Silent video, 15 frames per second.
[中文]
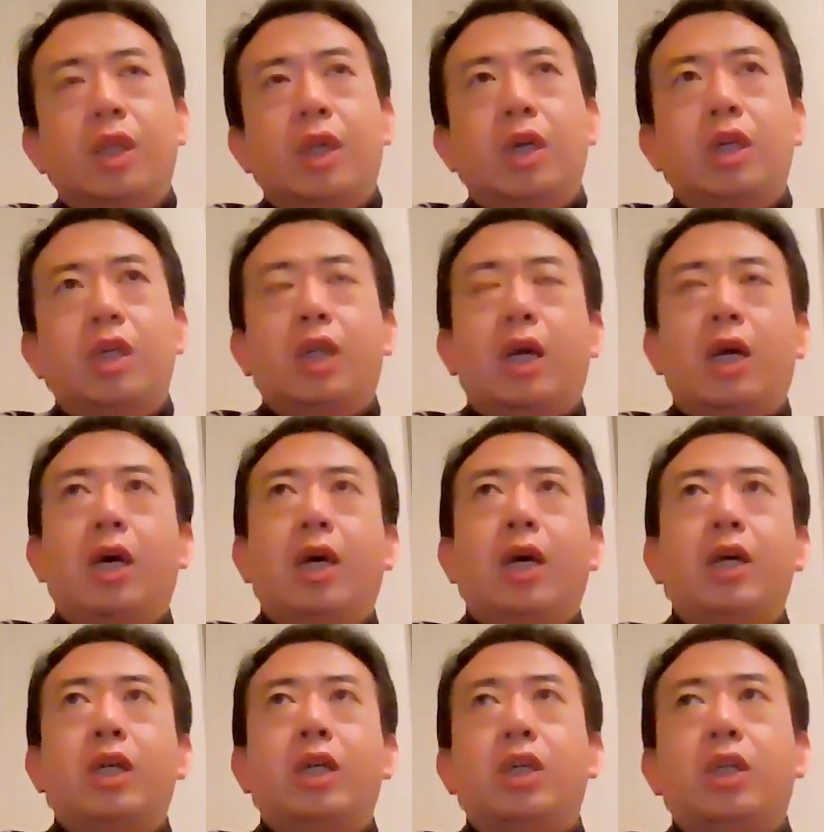但是它
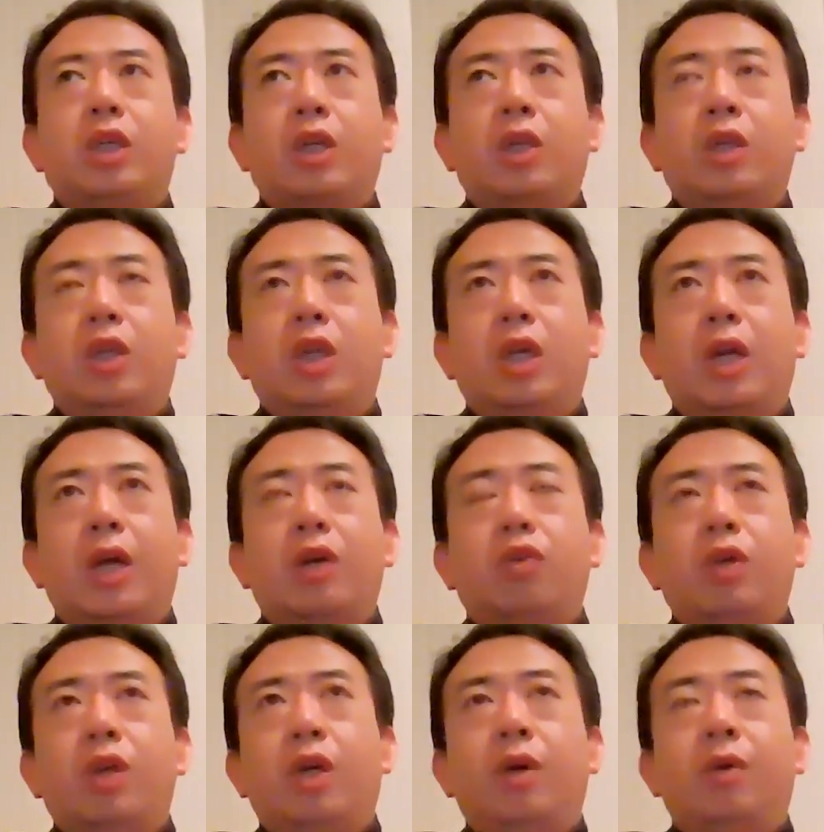还是整体来
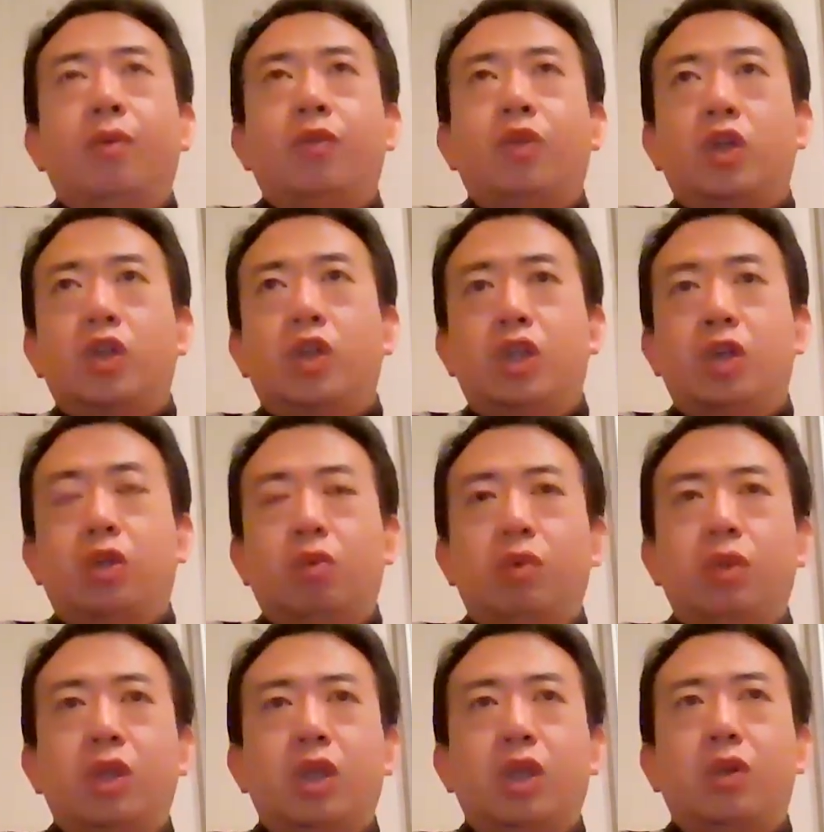说，一个是极
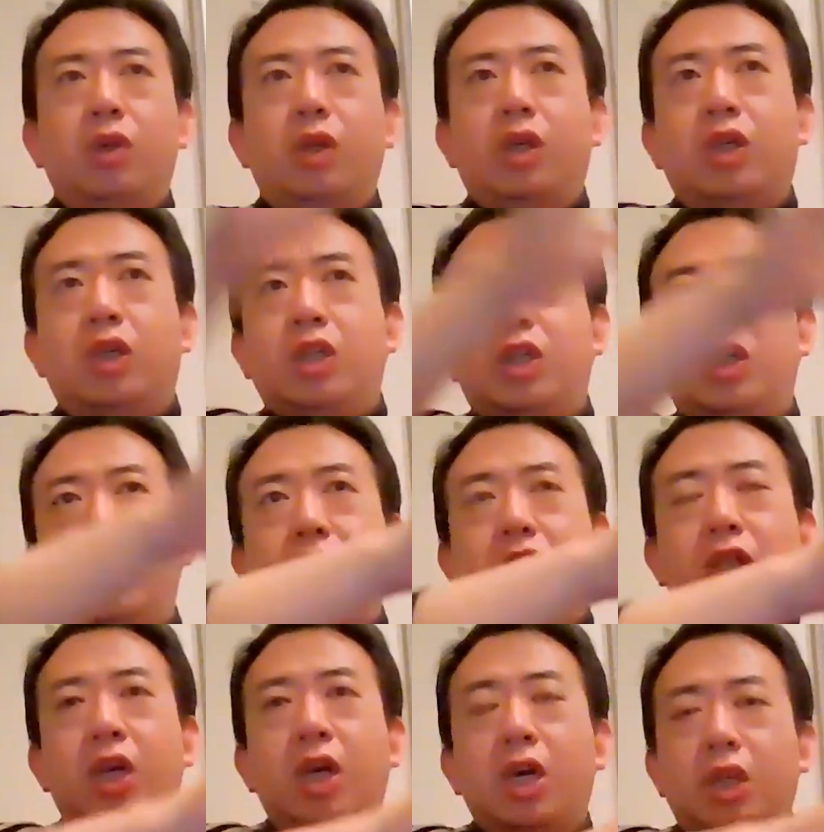东地区，一个是极
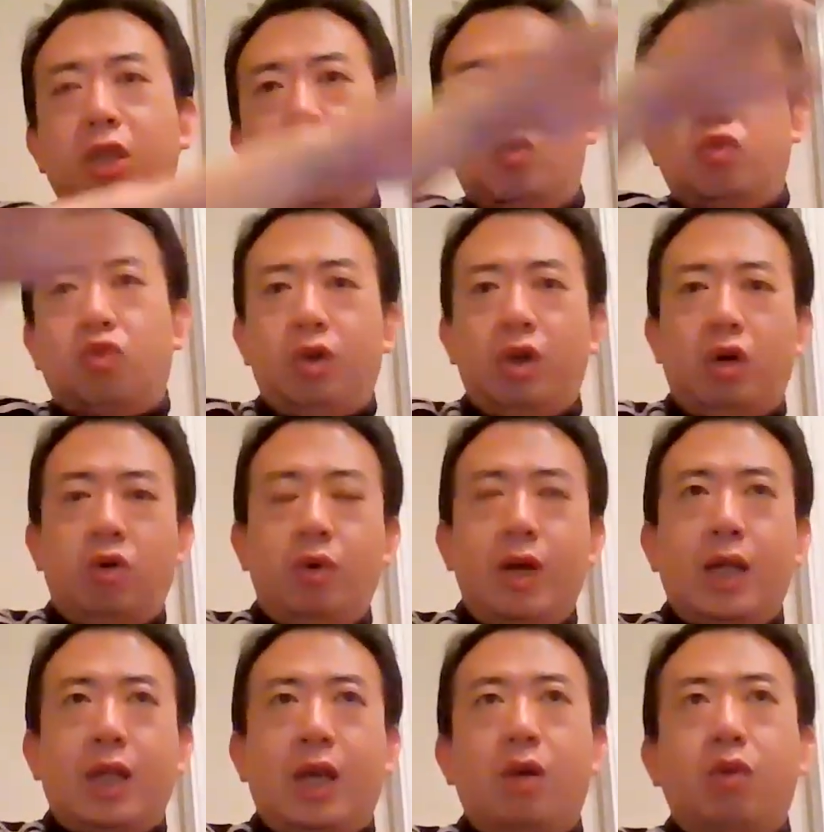西，就处于欧
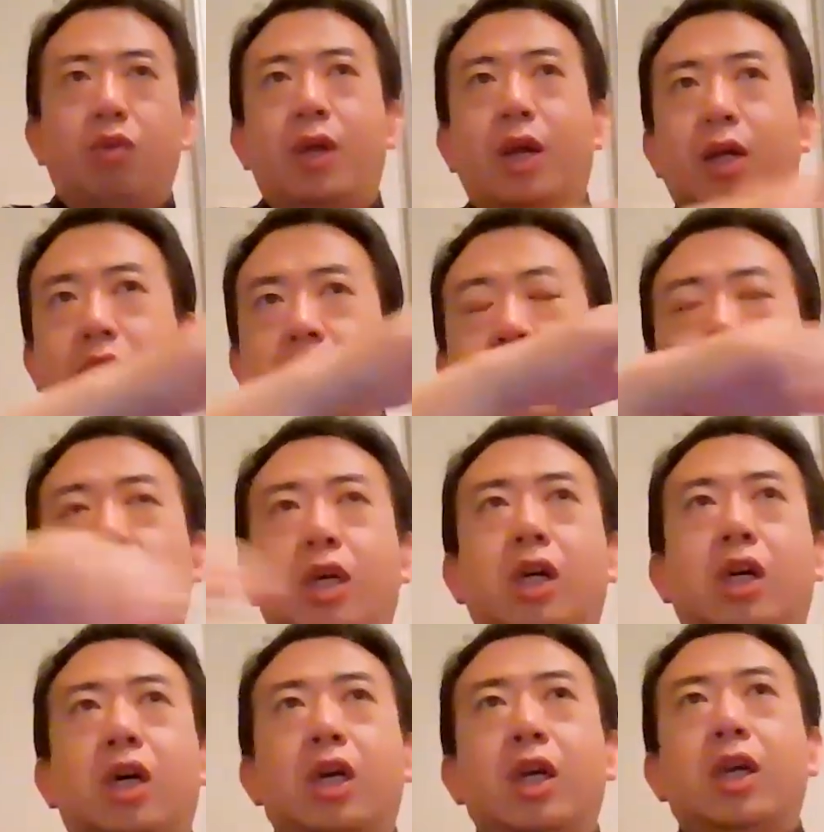亚大陆两侧这
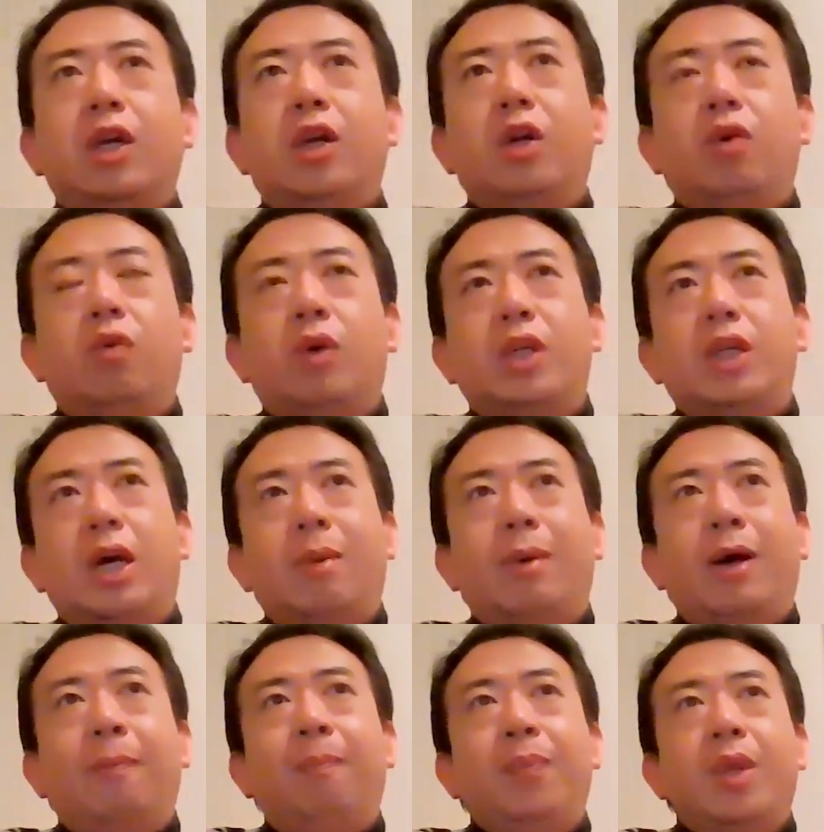个国家
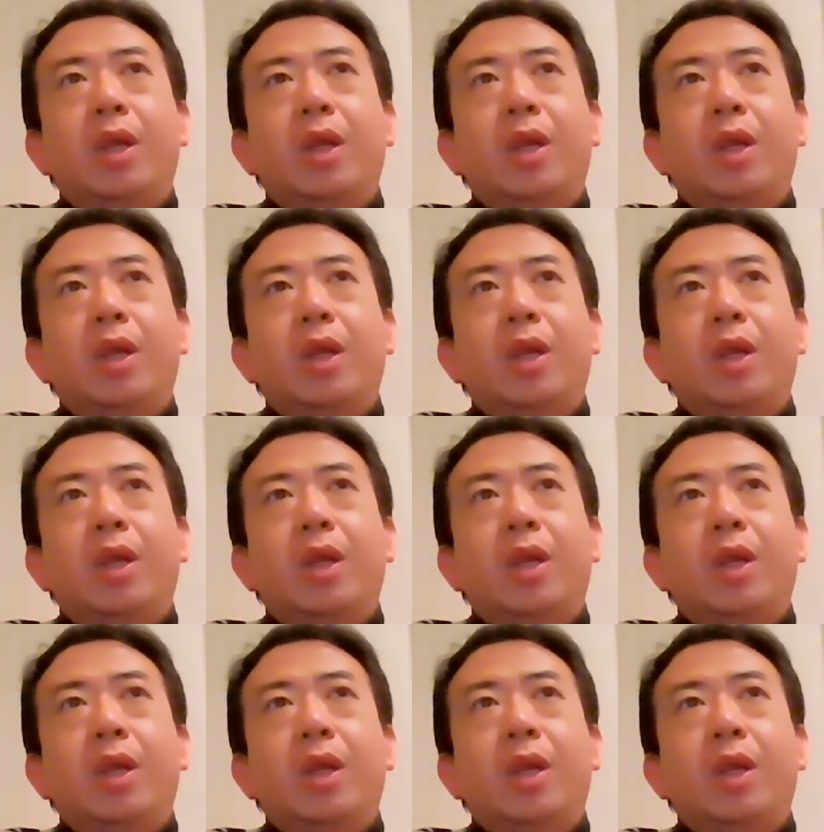吧。